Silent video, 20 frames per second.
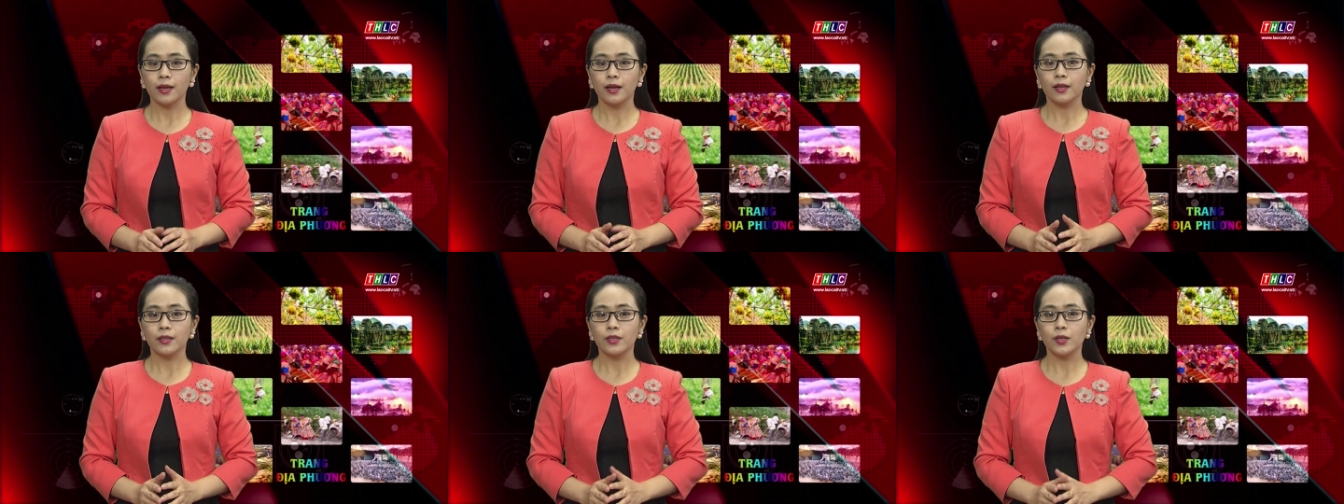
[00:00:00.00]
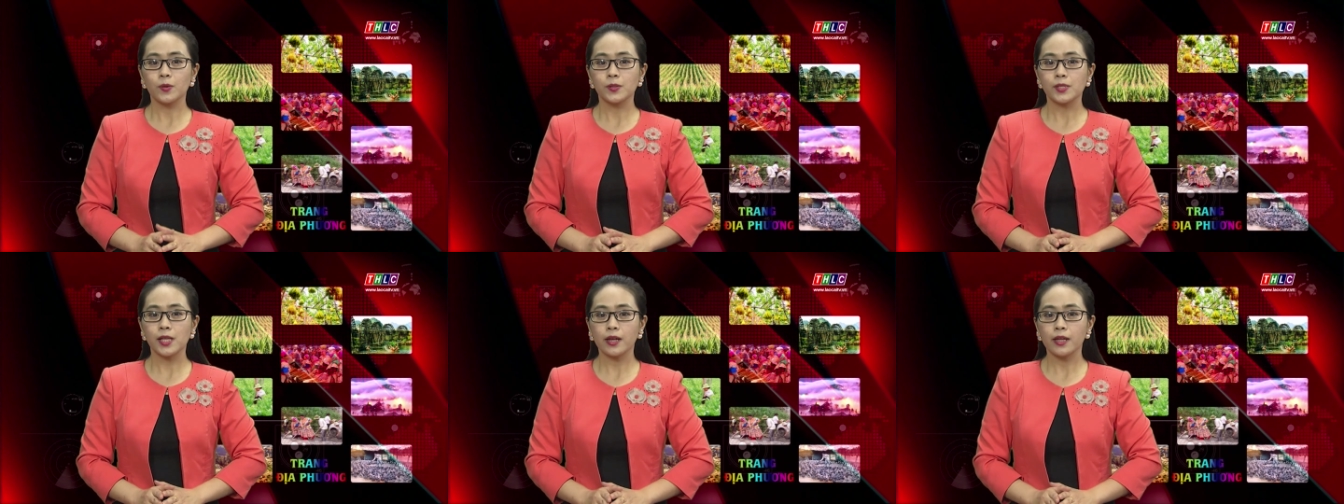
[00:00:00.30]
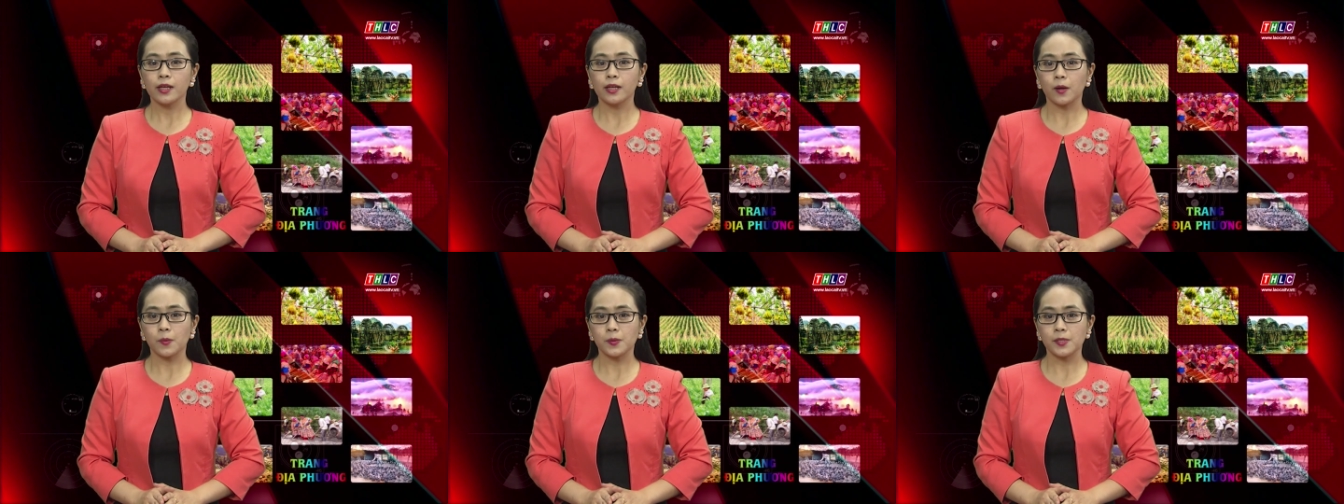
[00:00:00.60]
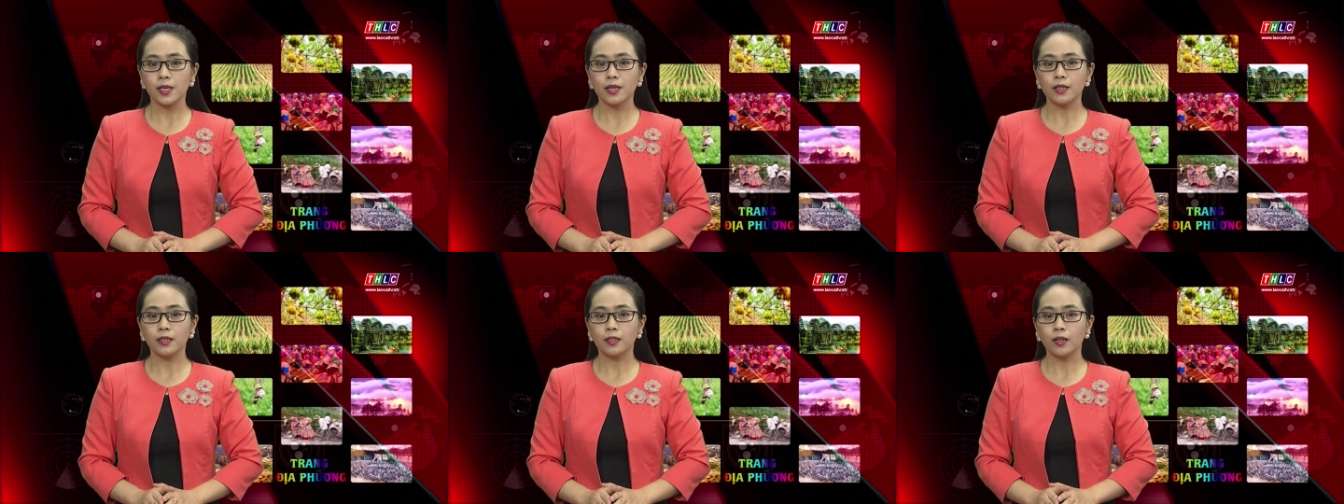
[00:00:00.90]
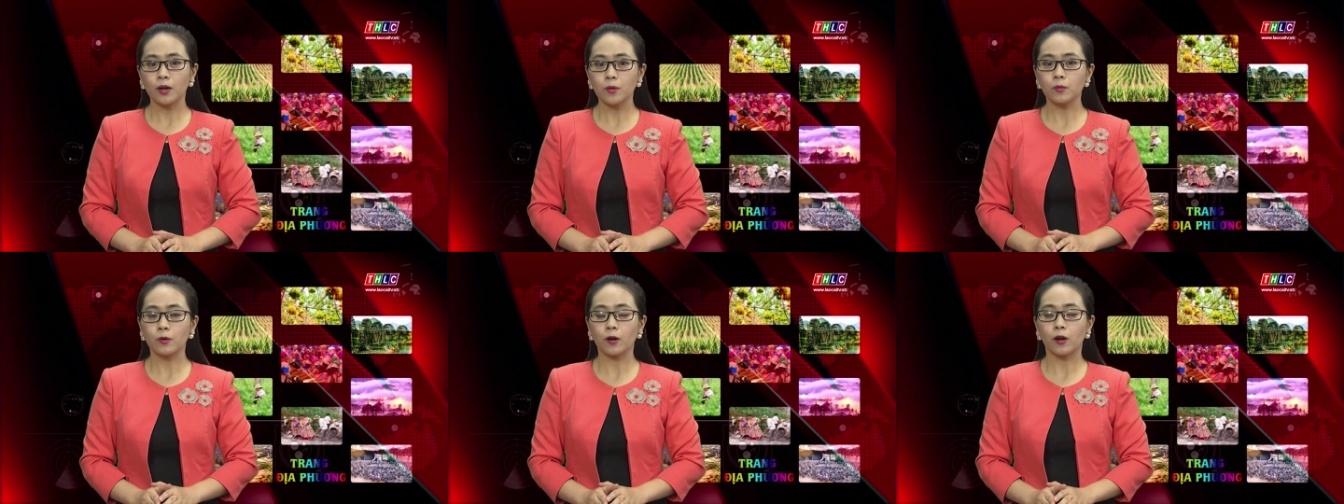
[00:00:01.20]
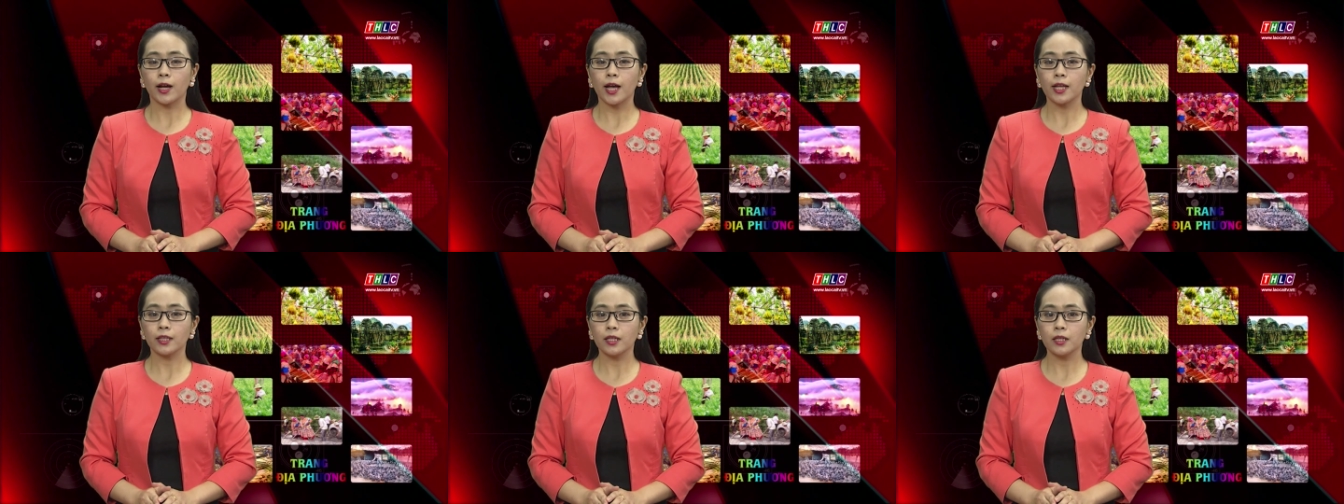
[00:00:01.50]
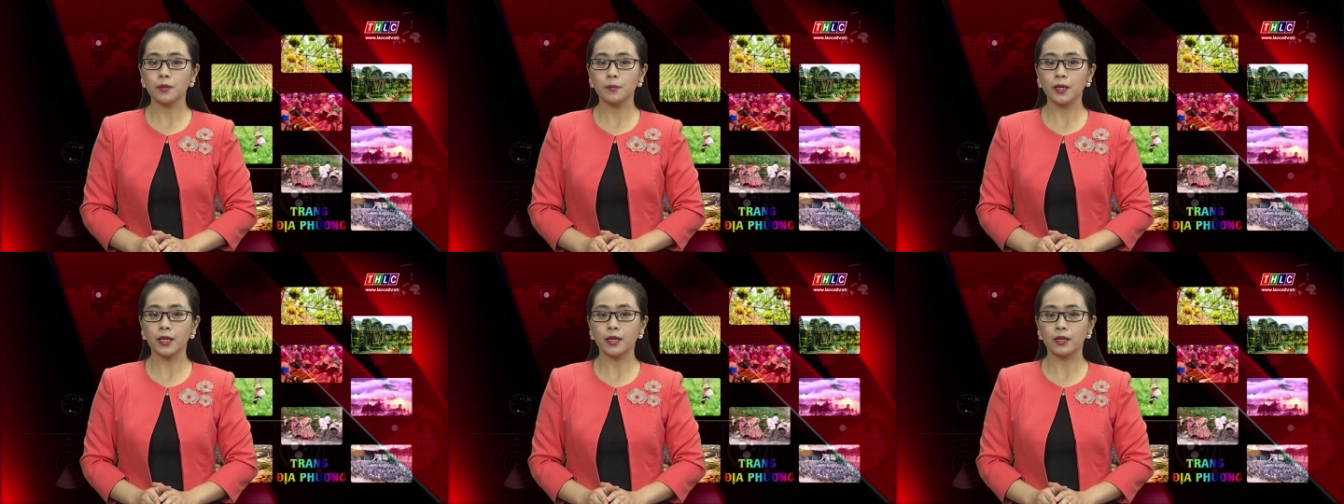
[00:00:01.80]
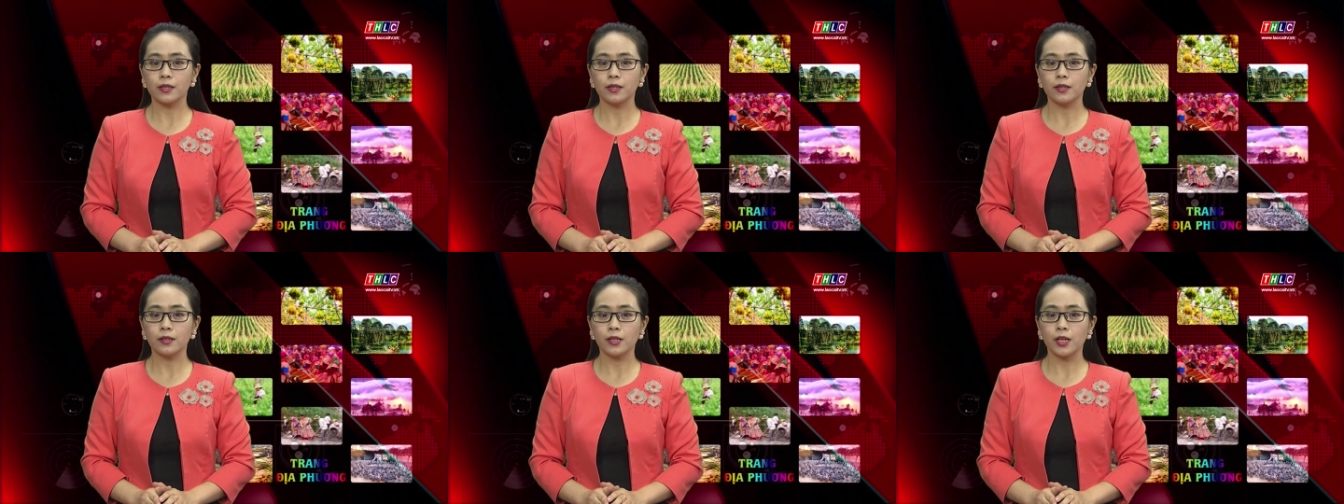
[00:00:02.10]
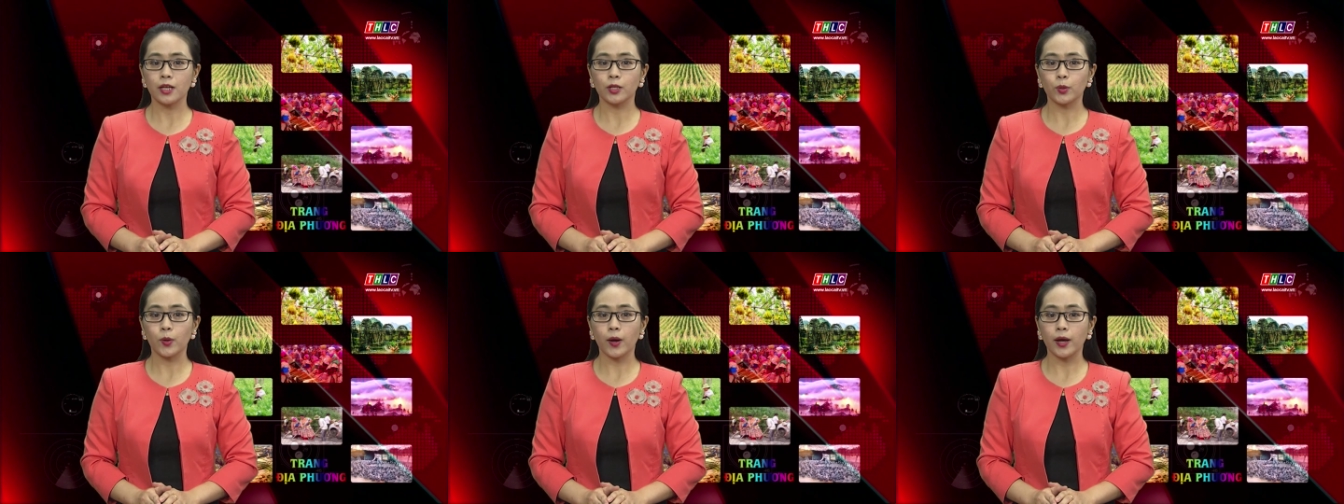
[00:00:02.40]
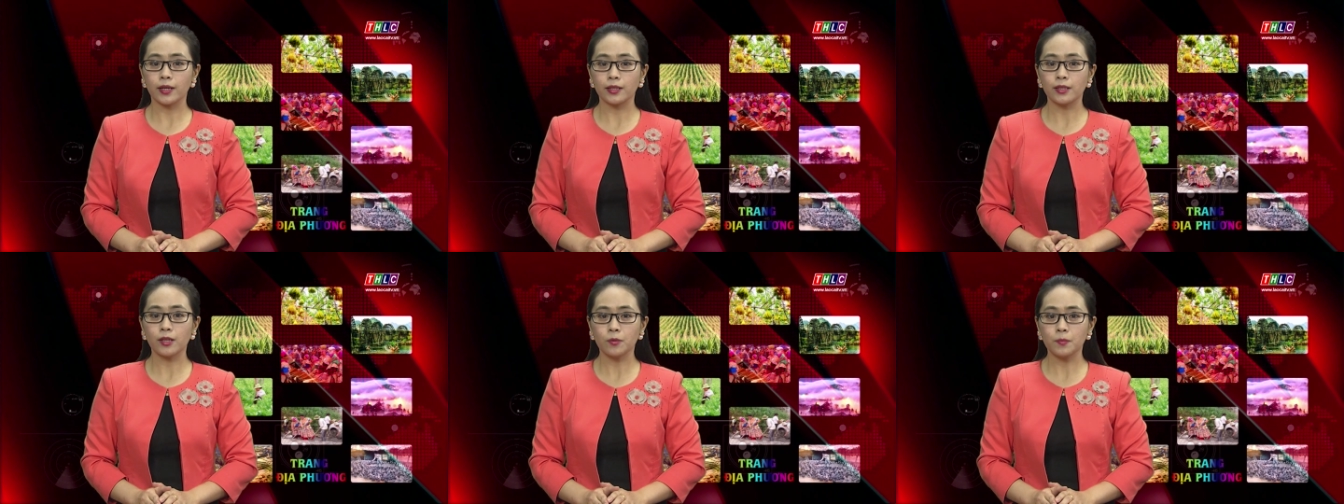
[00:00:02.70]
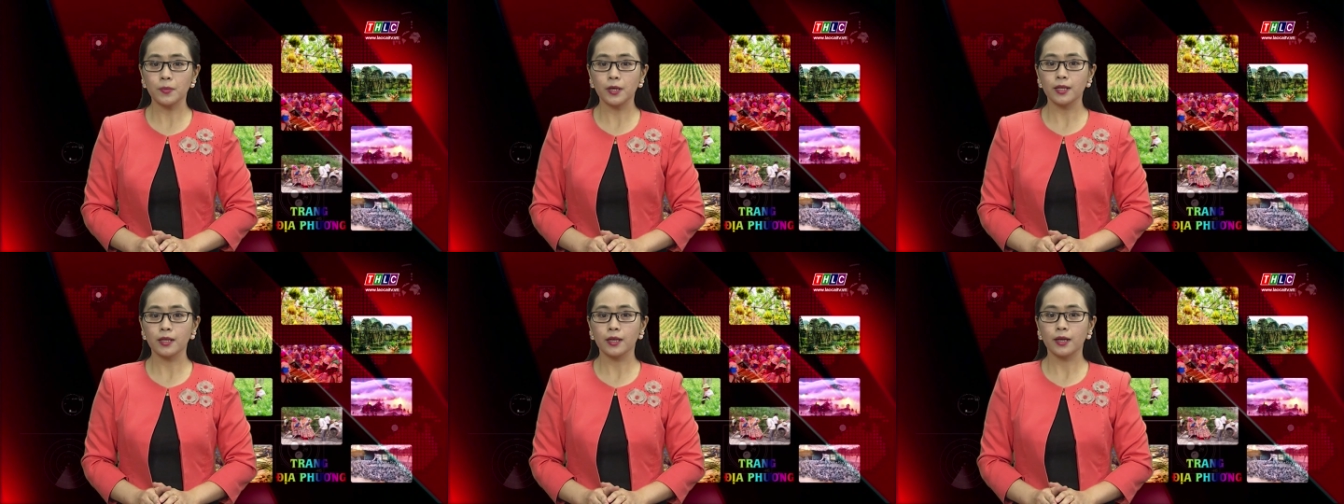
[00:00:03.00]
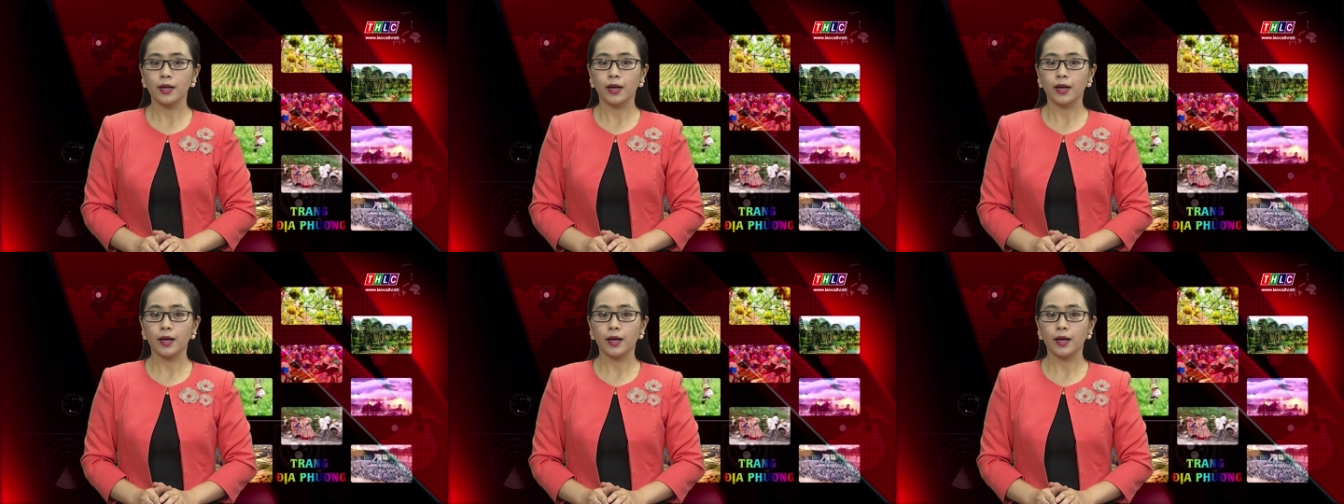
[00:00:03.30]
nhiều gia đình học sinh không có các thiết bị như điện thoại thông minh